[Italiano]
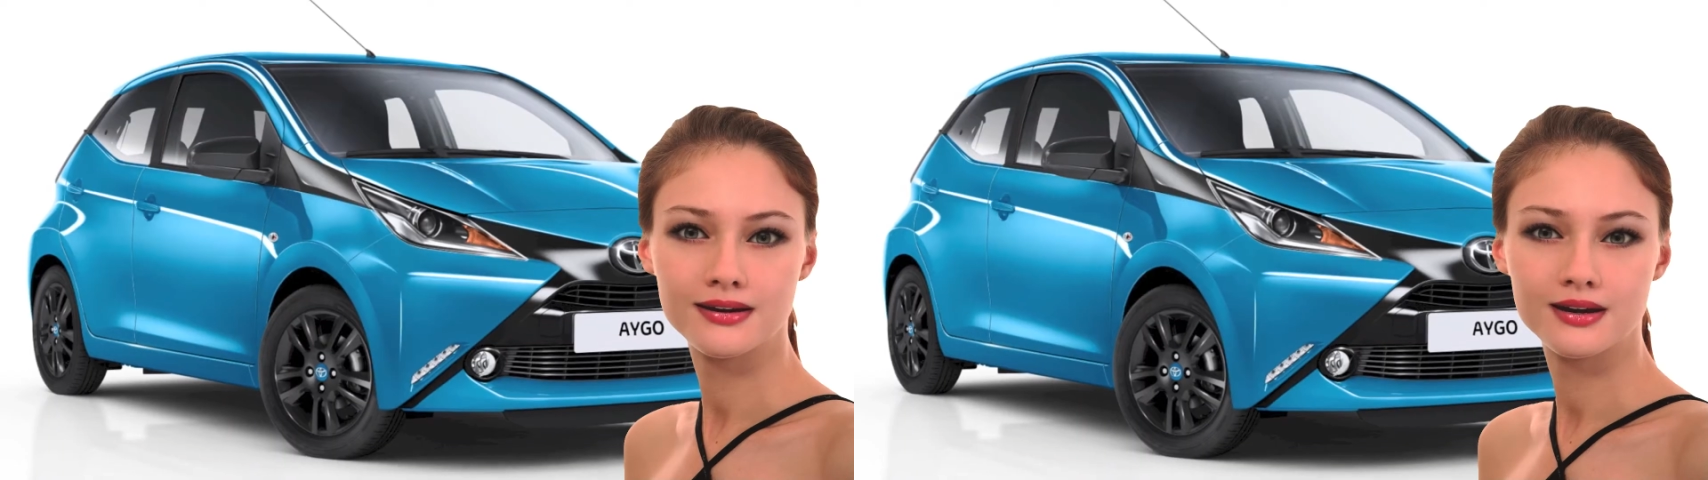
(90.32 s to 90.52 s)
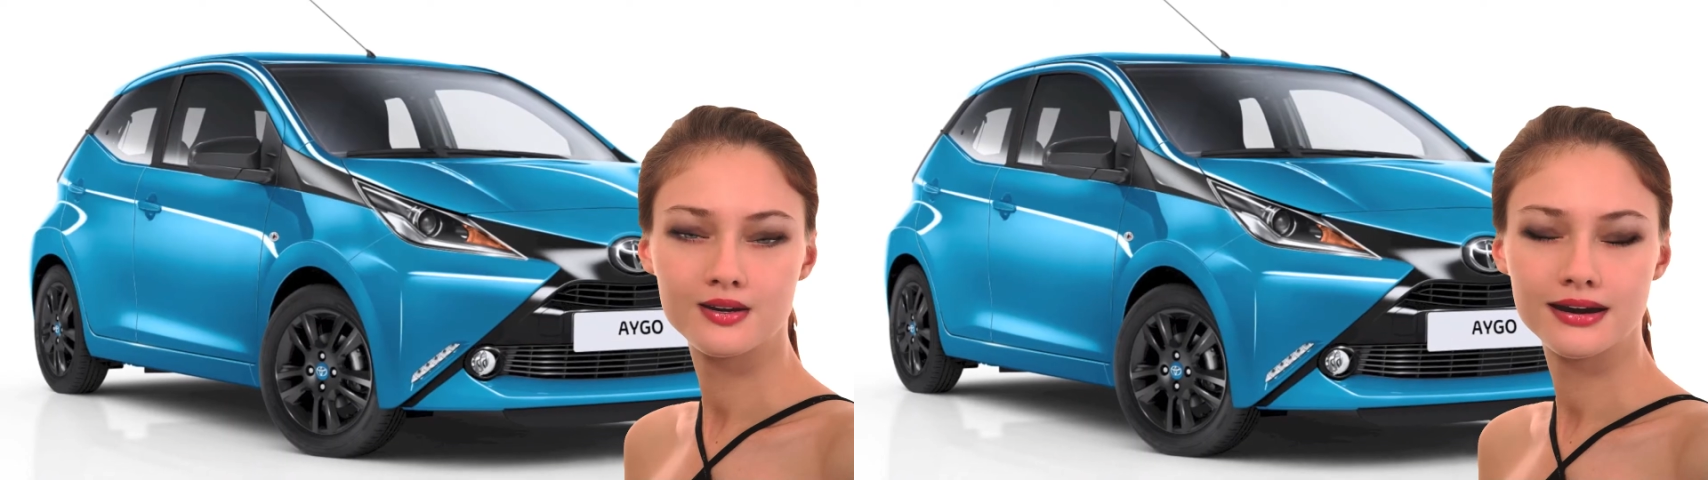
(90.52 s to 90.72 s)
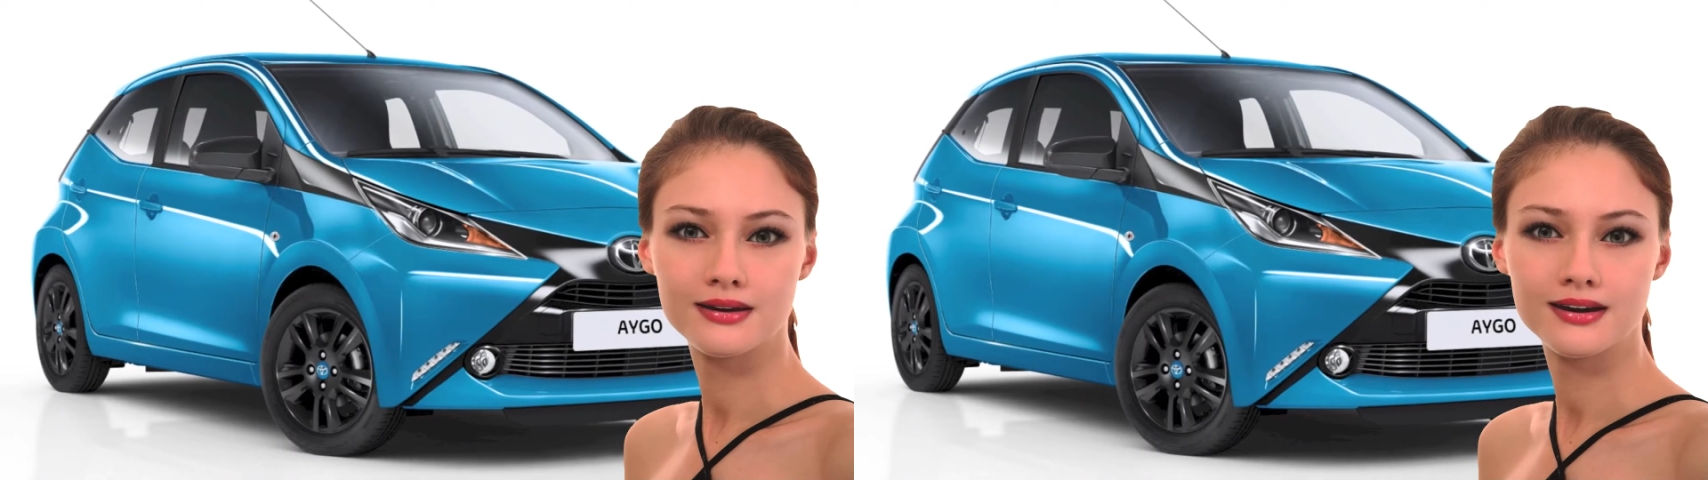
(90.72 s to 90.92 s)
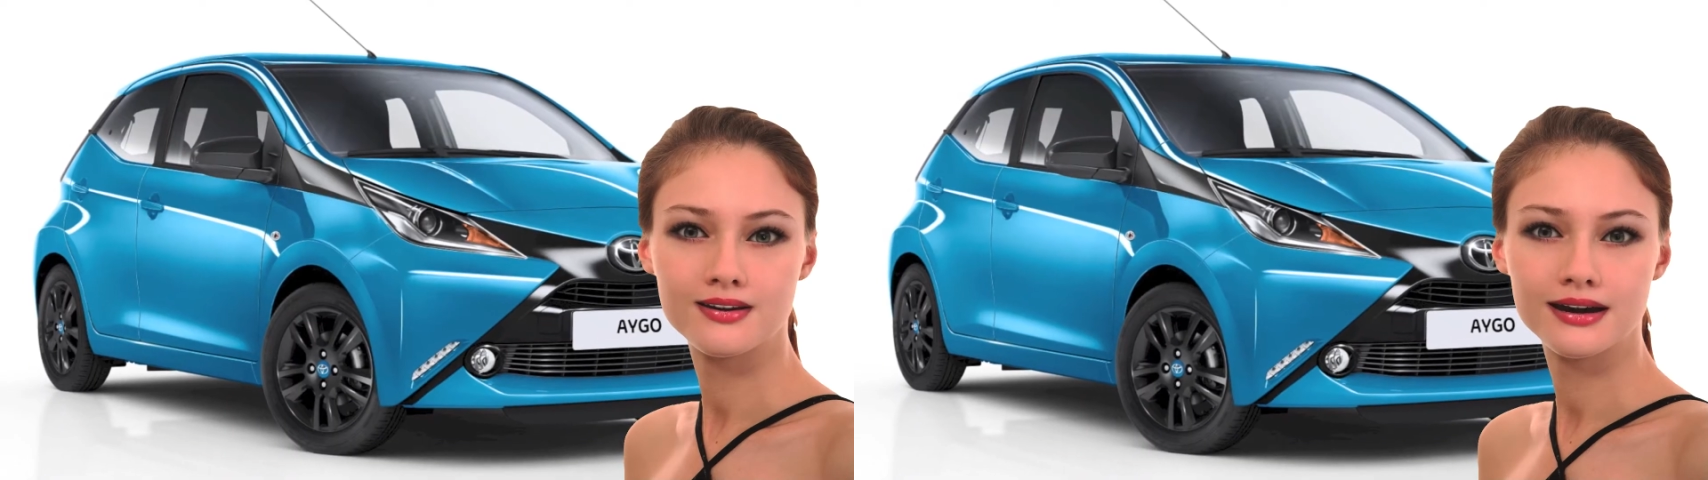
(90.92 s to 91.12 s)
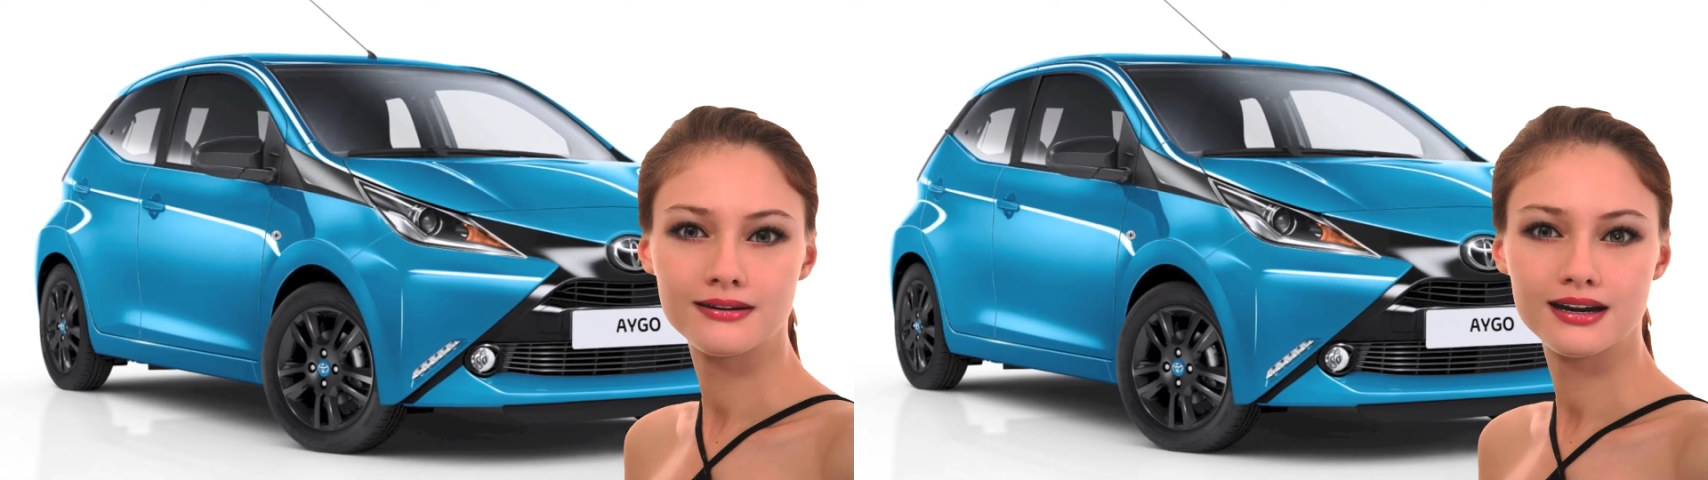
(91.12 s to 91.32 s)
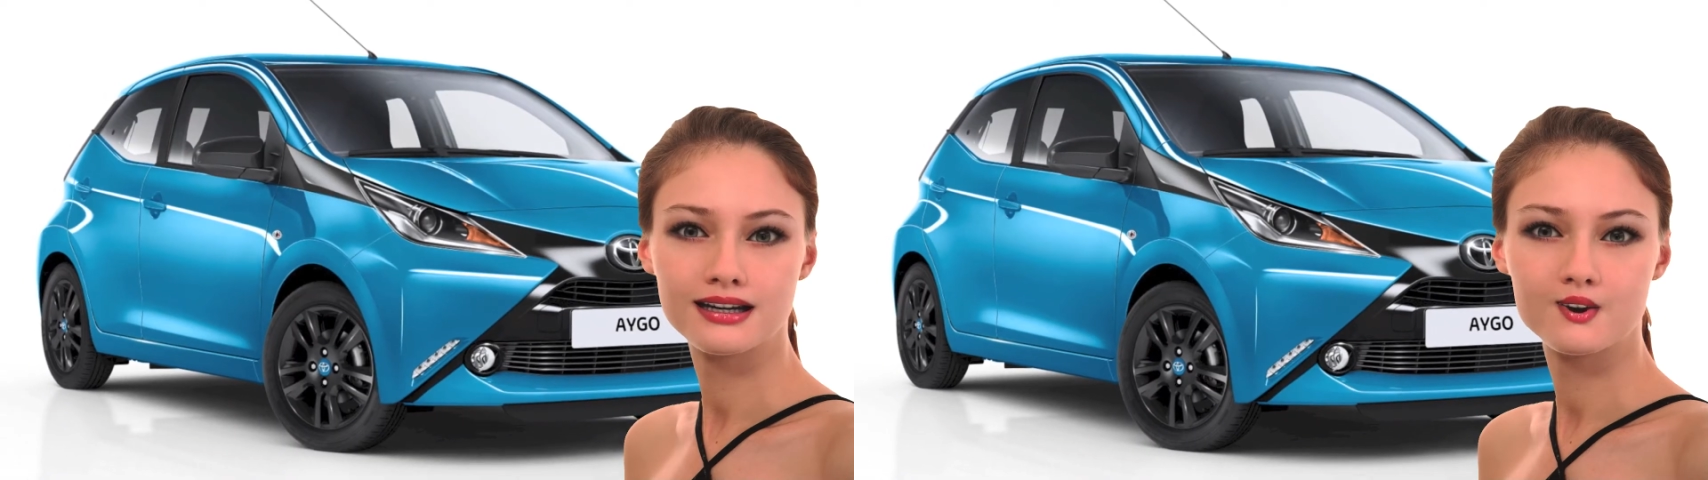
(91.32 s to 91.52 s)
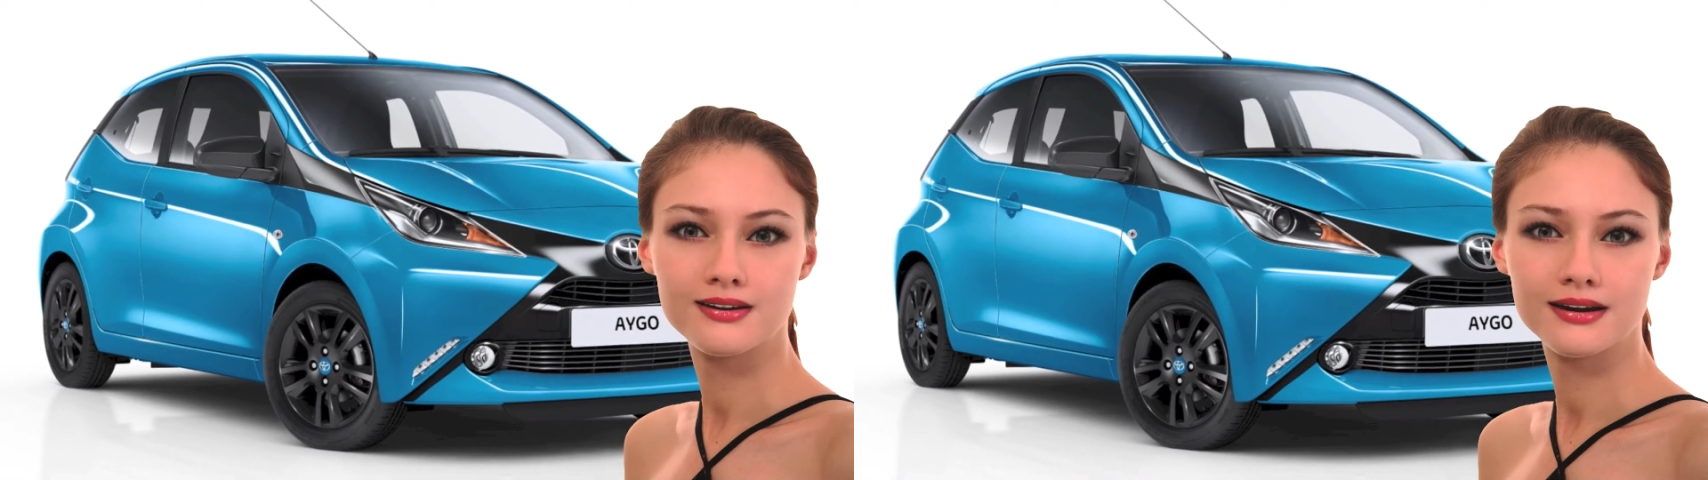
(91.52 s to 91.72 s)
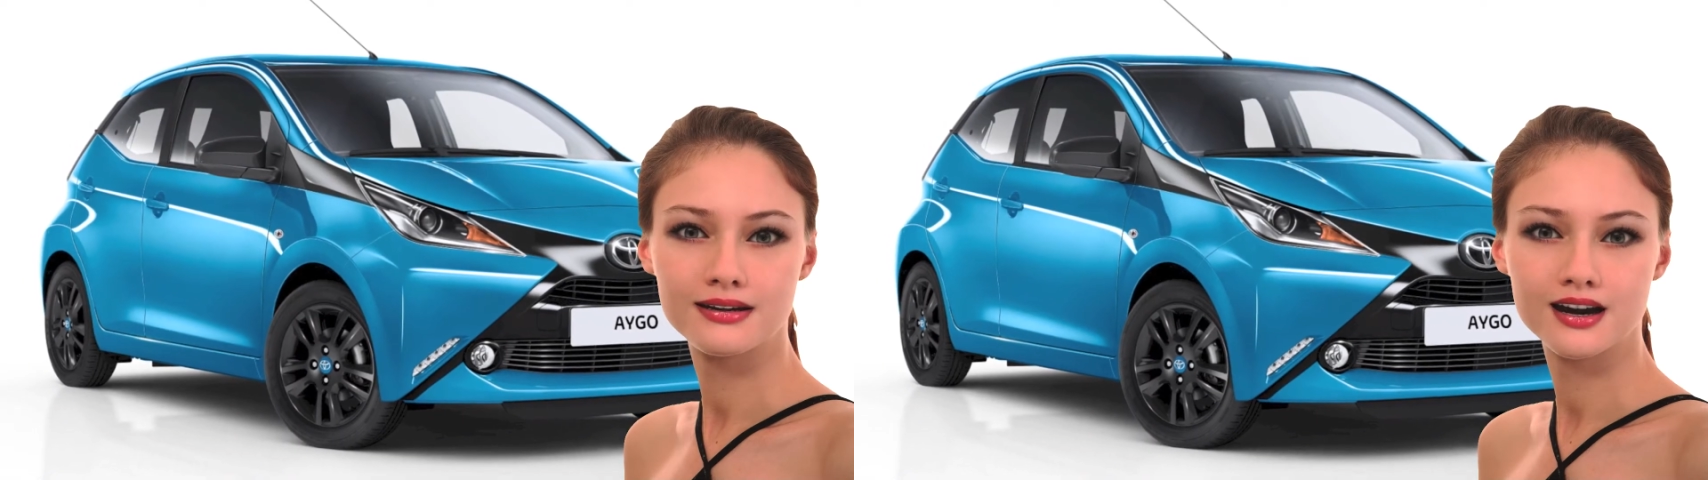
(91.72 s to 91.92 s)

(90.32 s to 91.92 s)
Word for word: lanciata la nuova versione